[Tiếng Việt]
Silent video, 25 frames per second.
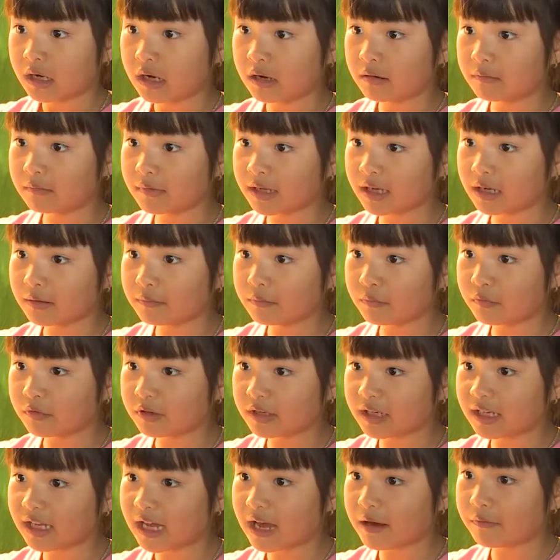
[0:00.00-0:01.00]
Hôm nay con
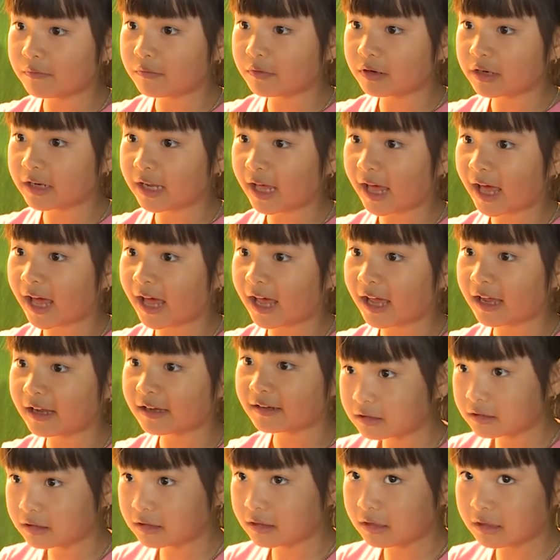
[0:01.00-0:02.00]
muốn đi học rồi ạ. À.
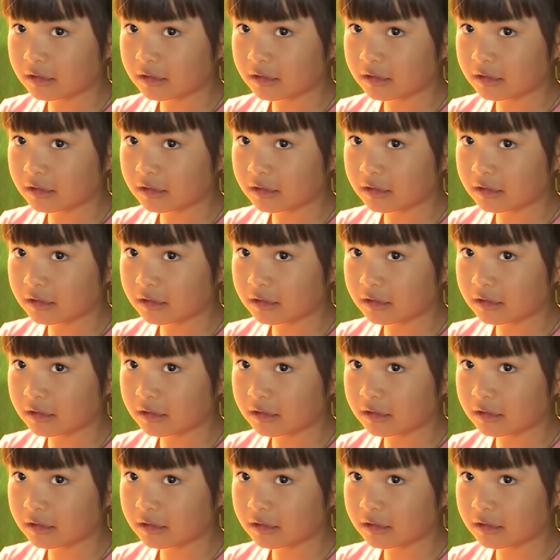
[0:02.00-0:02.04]
Khi